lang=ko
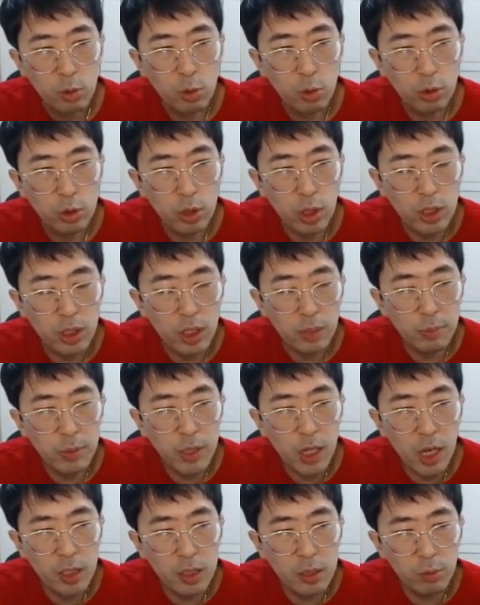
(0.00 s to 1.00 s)
공손에 지금
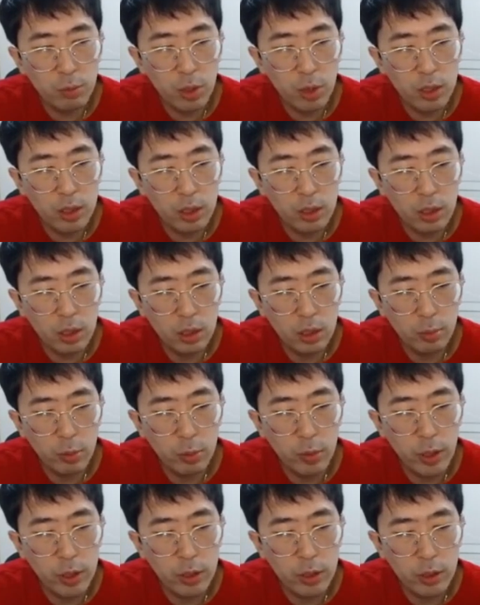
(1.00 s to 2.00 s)
차가 침투해 있어서 그
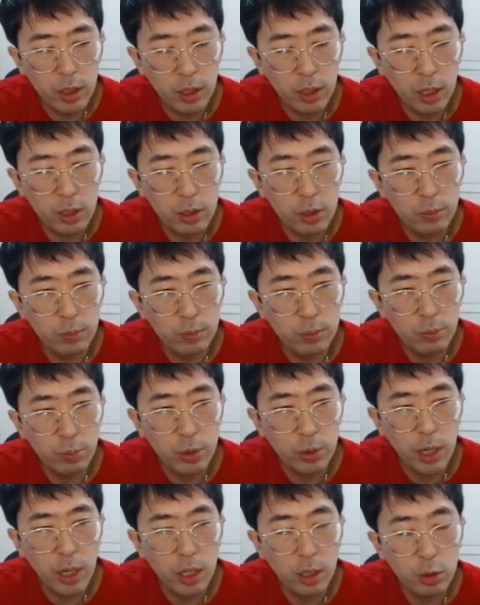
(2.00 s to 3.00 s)
부분에 상대가 지금
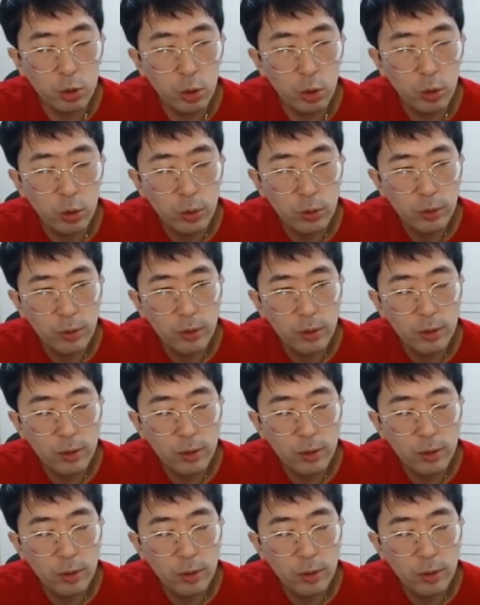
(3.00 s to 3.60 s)
불안한 거죠.